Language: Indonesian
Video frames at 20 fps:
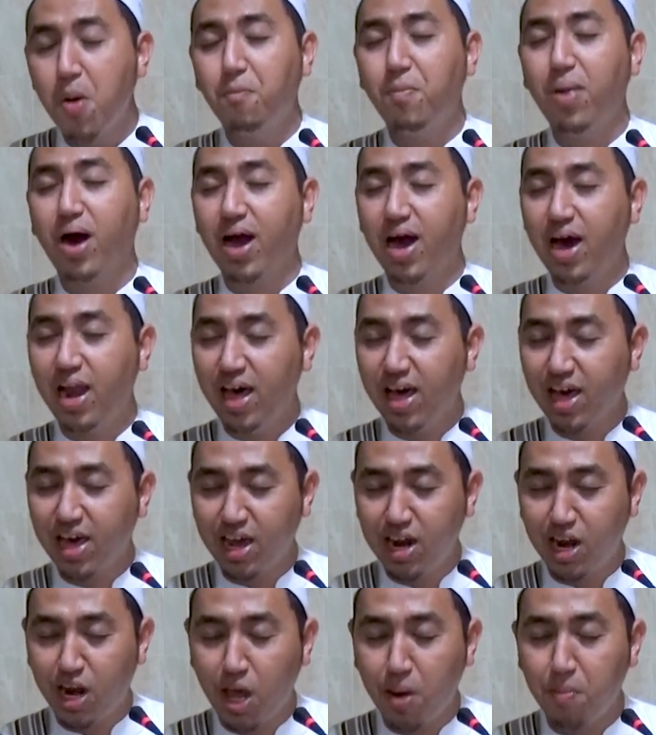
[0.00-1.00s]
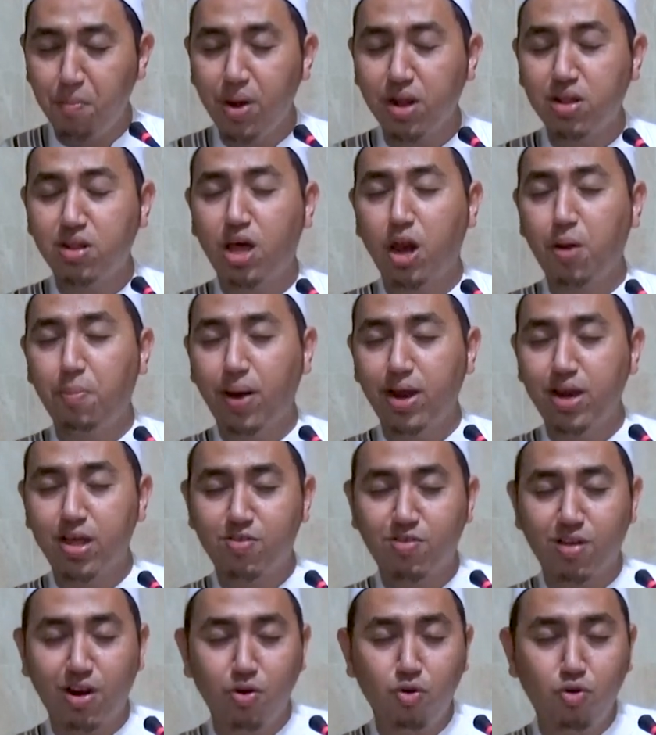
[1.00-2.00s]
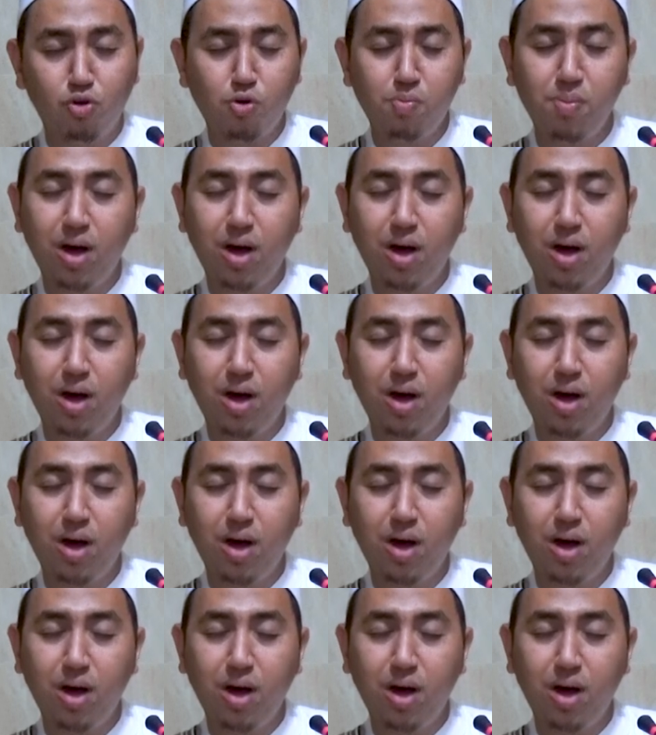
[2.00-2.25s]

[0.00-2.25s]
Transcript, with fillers: mengalahkan nikmat daripada seluruh